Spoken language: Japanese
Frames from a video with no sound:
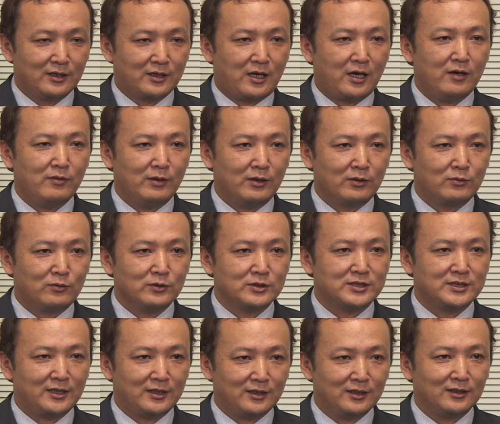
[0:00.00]
k 1甲
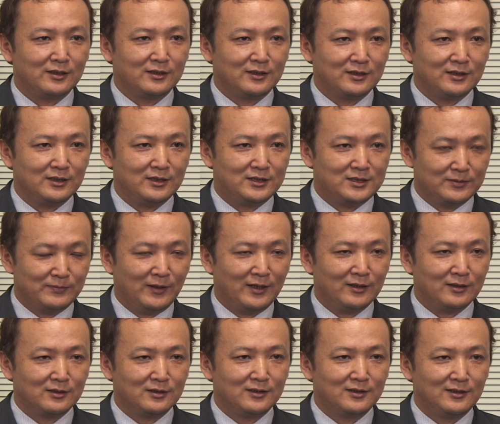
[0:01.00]
子園に一
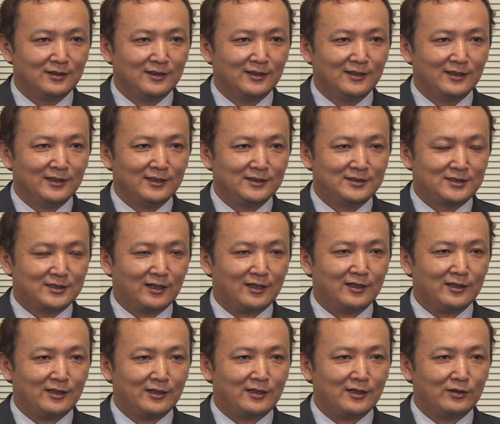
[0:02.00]
番
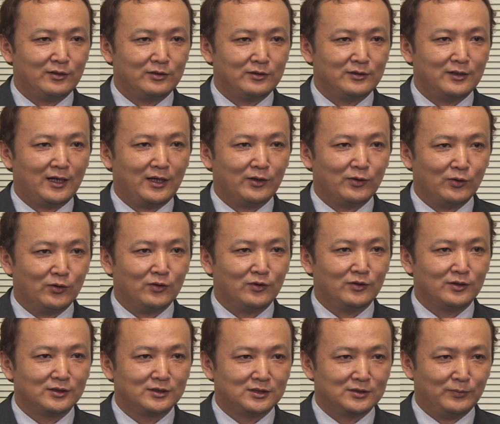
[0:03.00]
力入れてるぐらいの
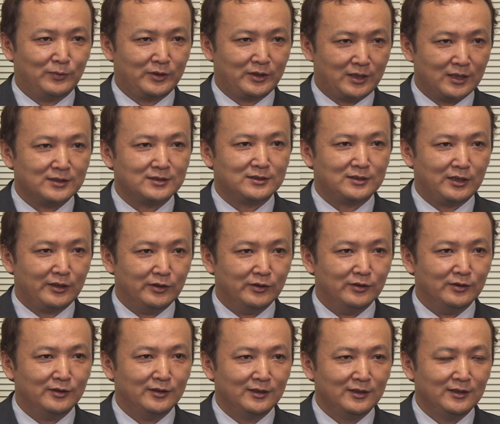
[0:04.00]
つもりですって
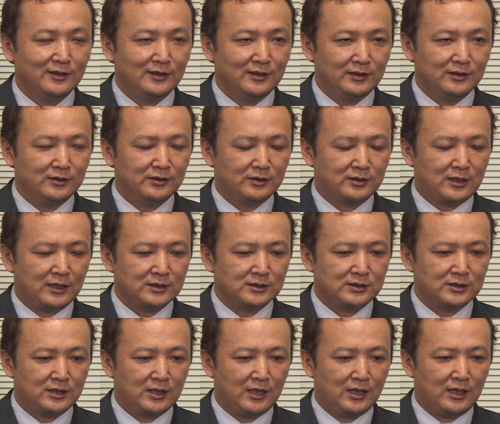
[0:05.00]
いう感
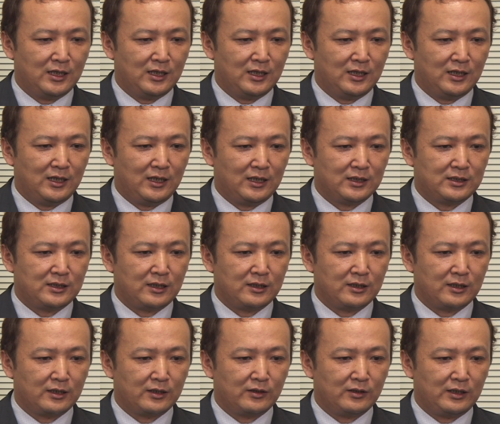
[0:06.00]
じがあった
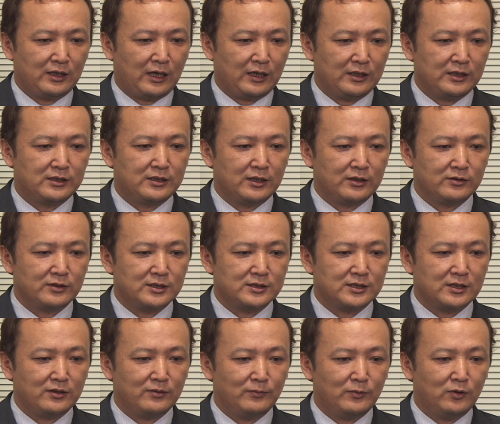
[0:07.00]
んだけど、いや言ってるんで
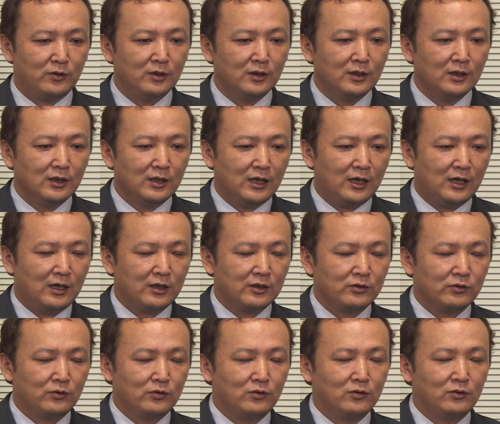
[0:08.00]
すけども、あの